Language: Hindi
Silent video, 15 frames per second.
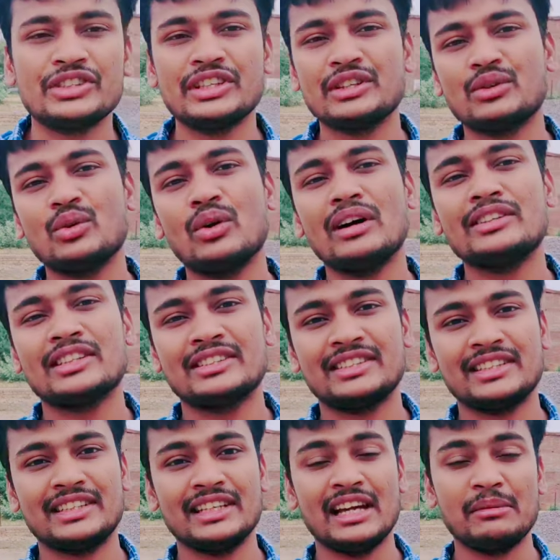चेन को
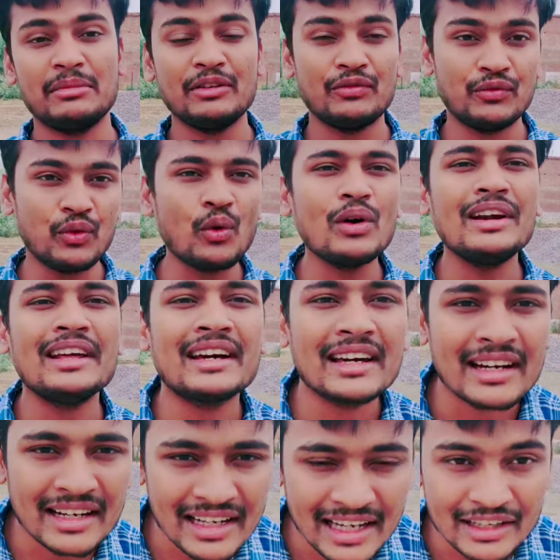जैसे कि हमें फोल्ड
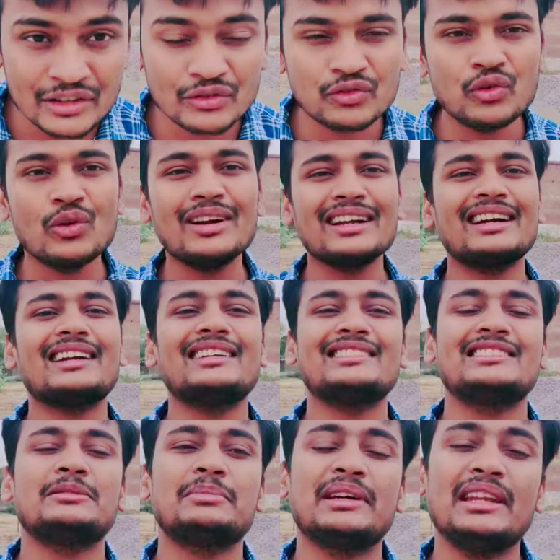करना है तो फोल्ड करने
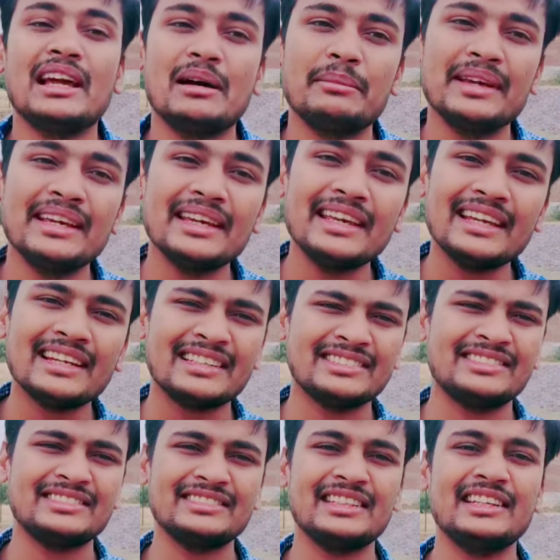से पहले हमें एक
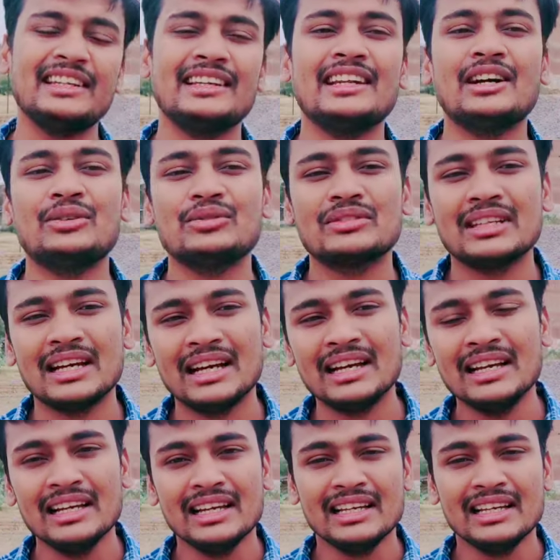डिसीजन लेना होता है